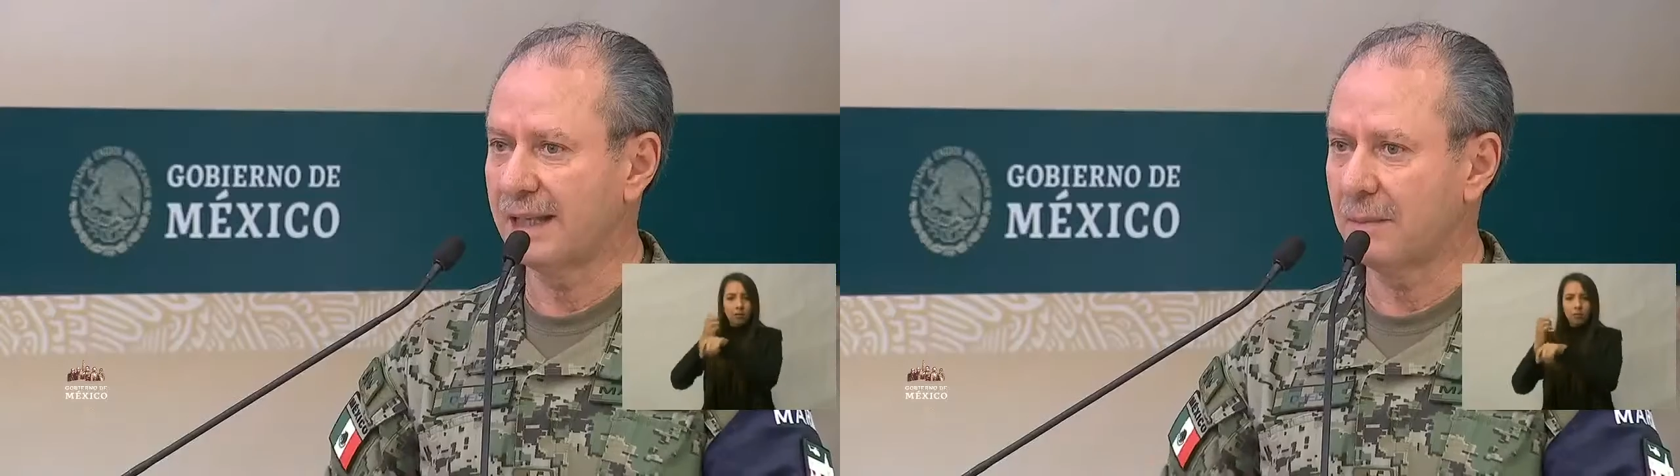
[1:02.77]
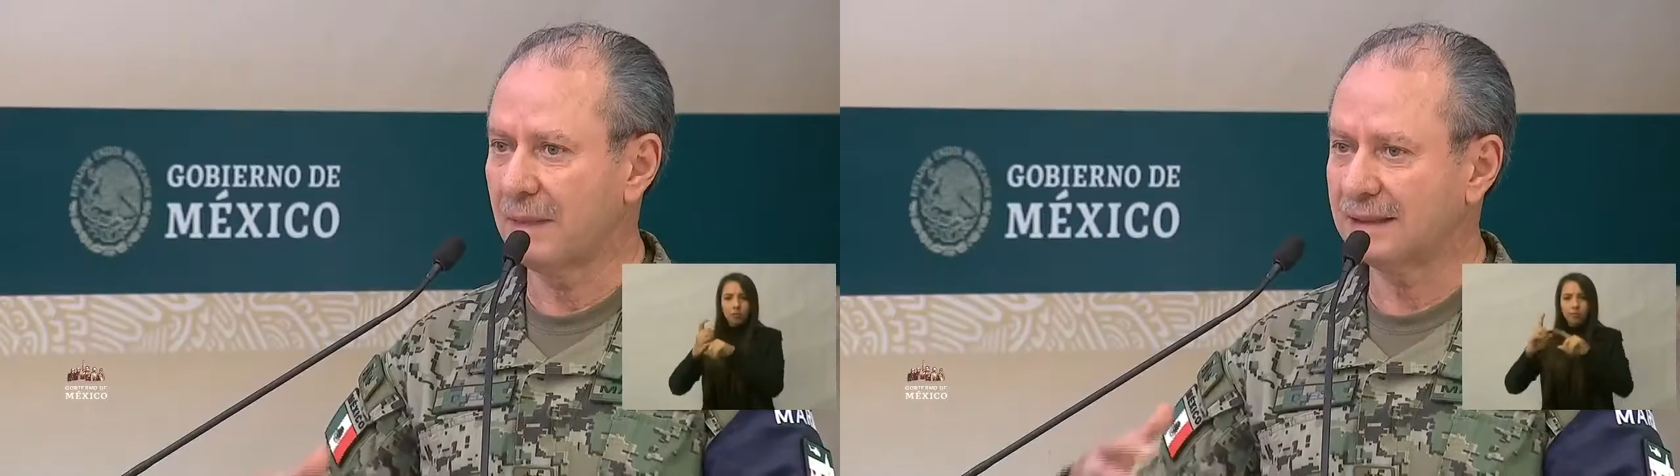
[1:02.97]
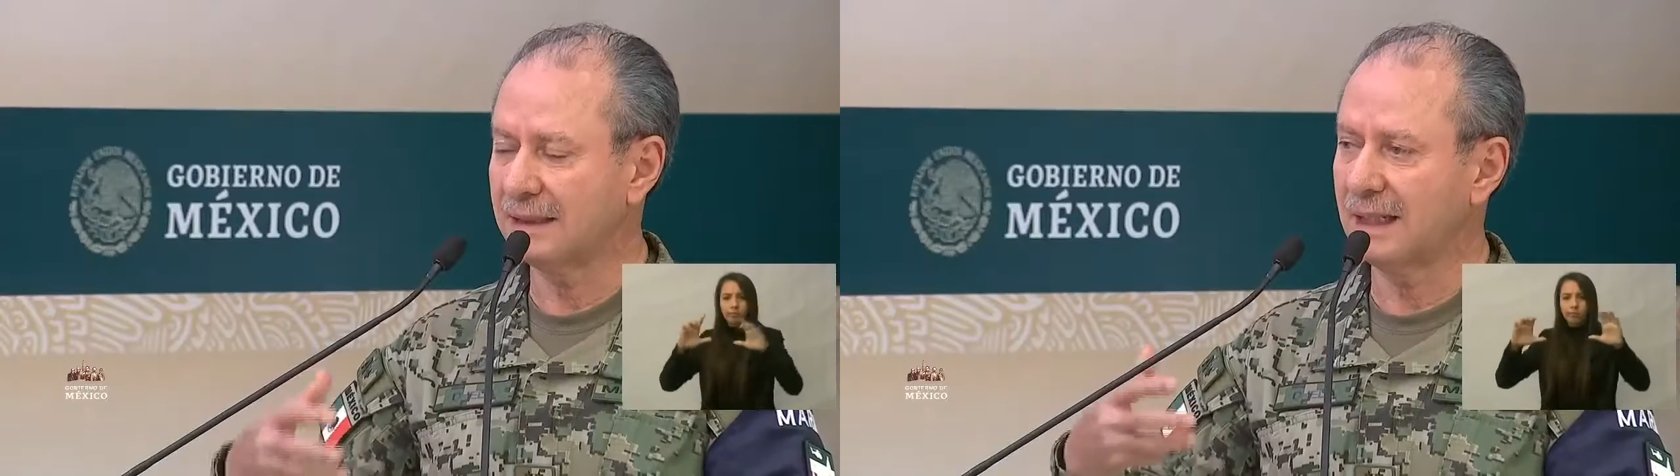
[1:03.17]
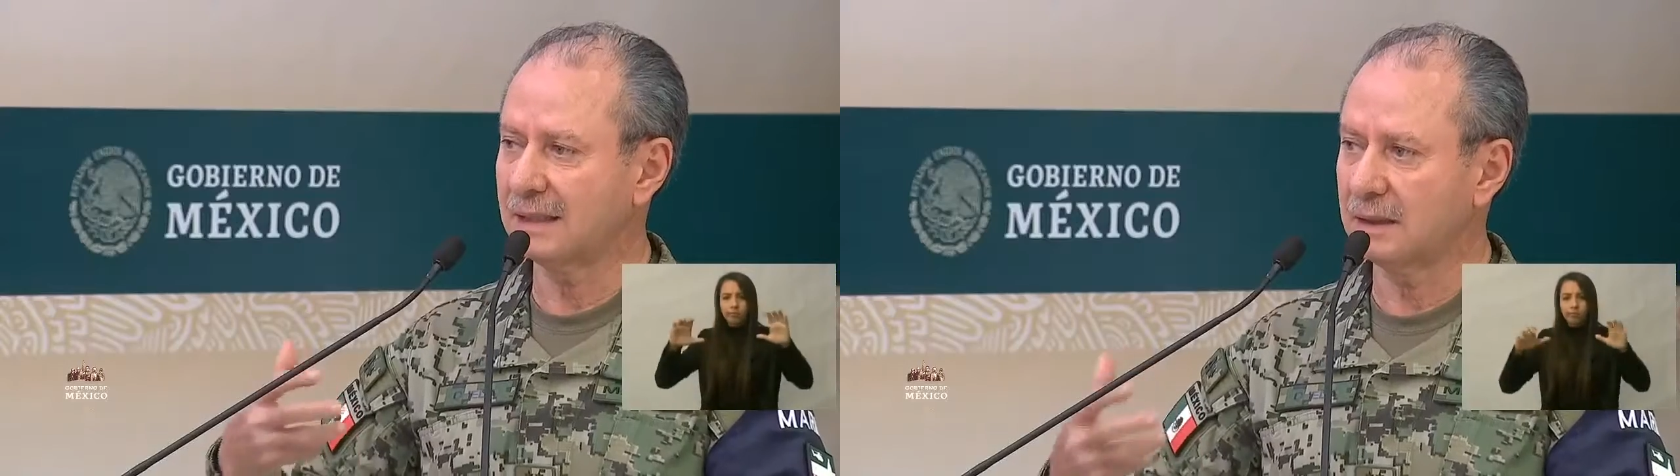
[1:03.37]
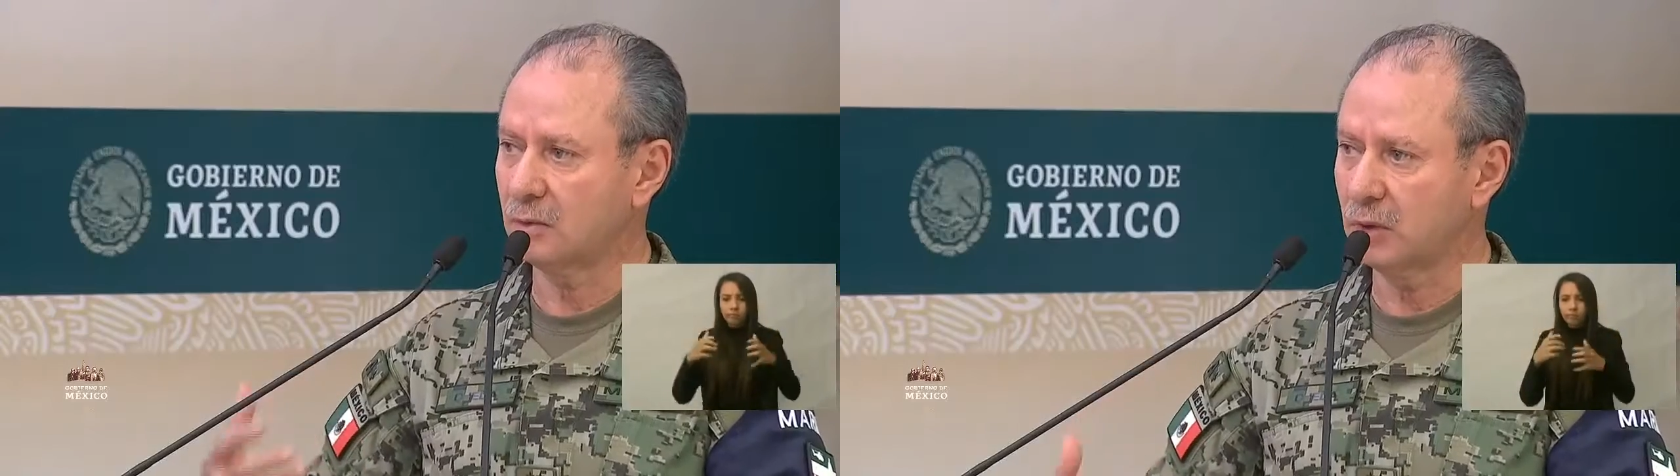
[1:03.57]
además de la
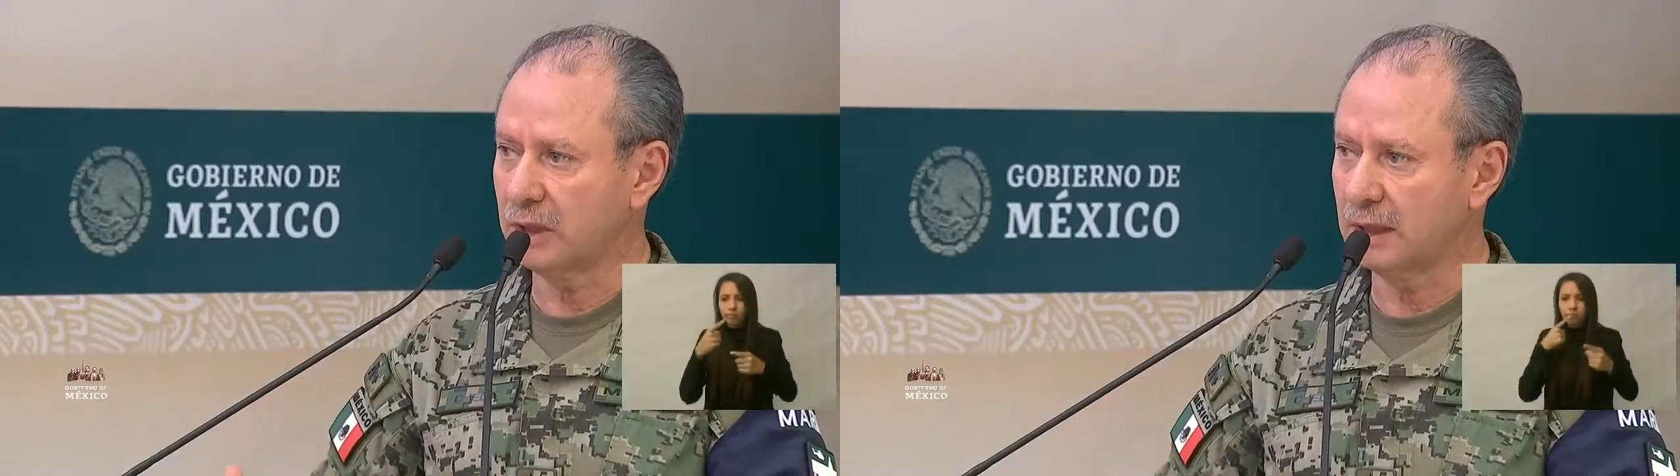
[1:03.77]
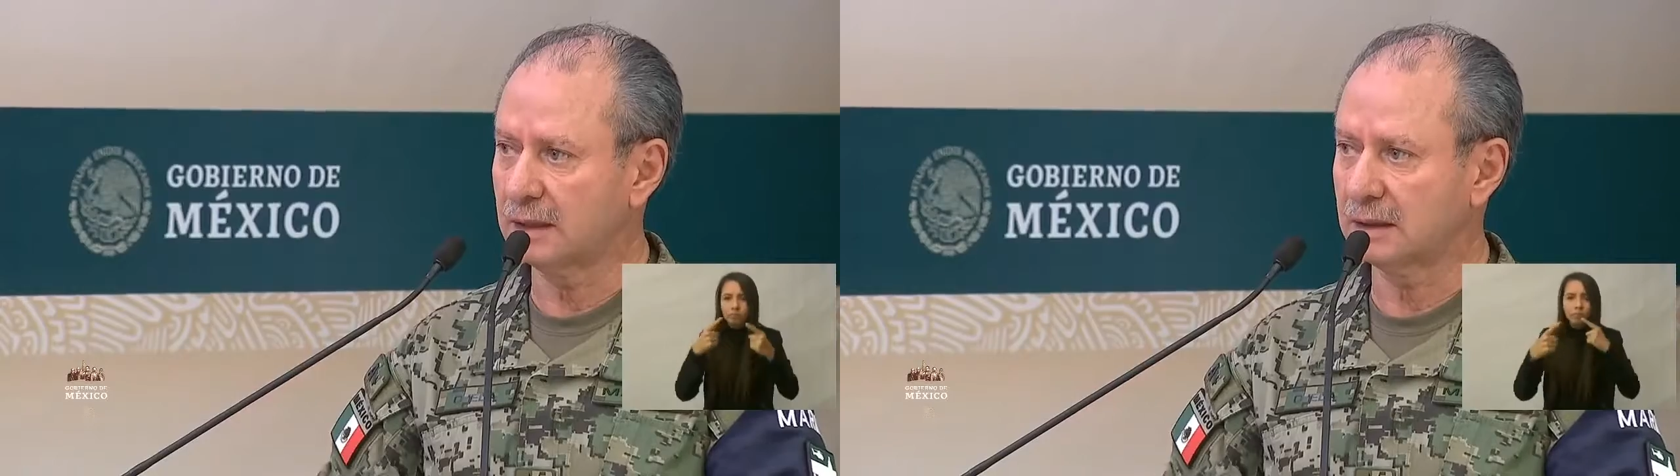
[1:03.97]
seguridad